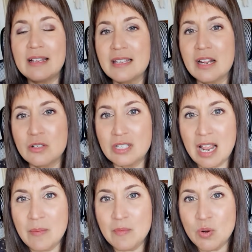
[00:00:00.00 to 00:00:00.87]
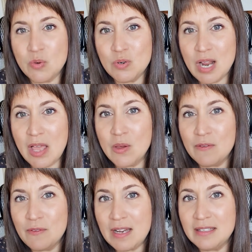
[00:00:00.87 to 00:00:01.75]
que nos traen por un lado
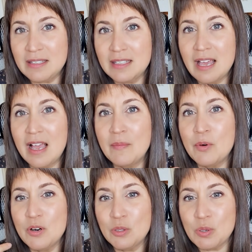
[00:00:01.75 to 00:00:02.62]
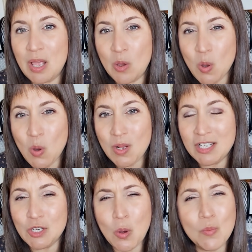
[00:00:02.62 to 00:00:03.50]
felicidad, por el otro lado
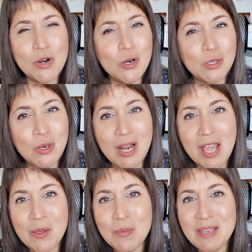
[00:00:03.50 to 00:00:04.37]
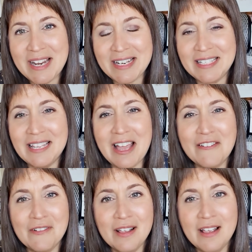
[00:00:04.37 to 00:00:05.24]
concreción, por el otro lado
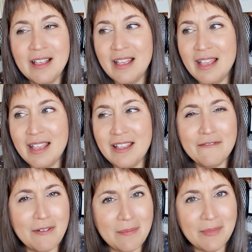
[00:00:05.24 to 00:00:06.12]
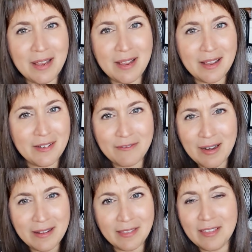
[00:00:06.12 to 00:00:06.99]
bienestar, eh, eh,
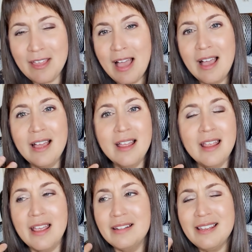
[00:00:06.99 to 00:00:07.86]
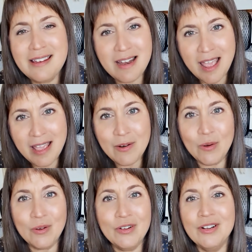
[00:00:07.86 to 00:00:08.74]
felicidad,
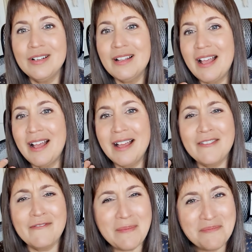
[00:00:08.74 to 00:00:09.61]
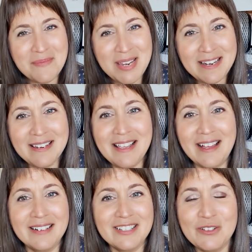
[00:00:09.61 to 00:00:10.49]
dinero, ah,
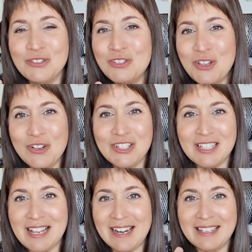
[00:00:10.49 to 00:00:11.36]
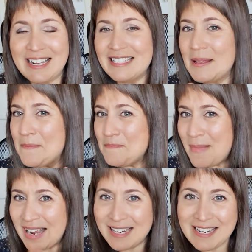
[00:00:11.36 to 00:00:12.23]
familia. Son dos cartas
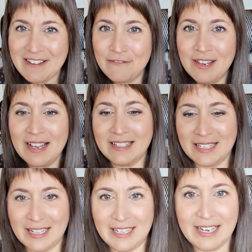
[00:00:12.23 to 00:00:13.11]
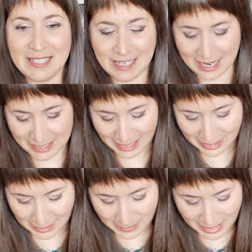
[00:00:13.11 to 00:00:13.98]
magníficas que tienes esta
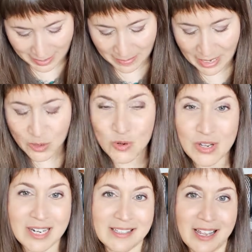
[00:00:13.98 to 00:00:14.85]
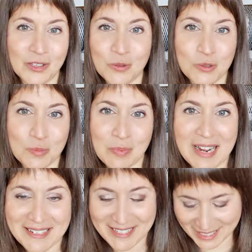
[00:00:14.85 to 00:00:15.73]
semana para concretar tus
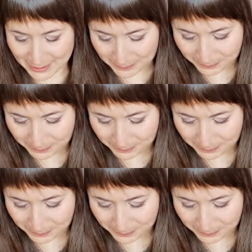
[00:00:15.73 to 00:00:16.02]
planes.